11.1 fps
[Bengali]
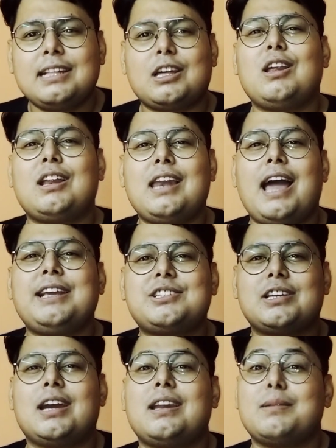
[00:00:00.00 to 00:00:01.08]
তাহলে লাইক
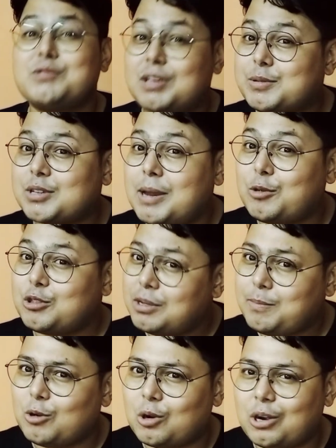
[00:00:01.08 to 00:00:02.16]
শেয়ার এবং সাবস্ক্রাইব করতে
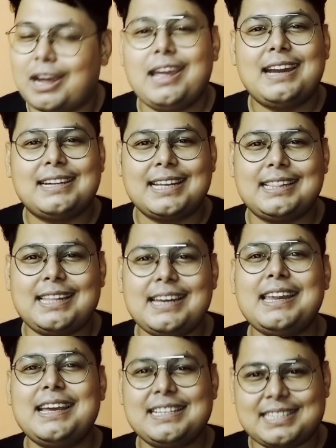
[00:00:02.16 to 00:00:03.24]
ভুলো না টিল দেন
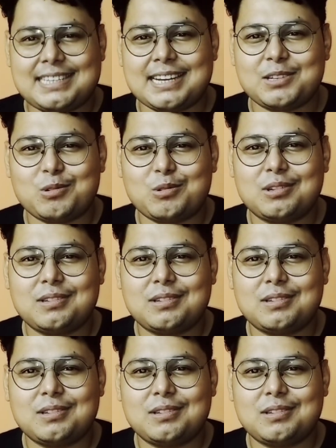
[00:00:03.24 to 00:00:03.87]
স্টেটিউ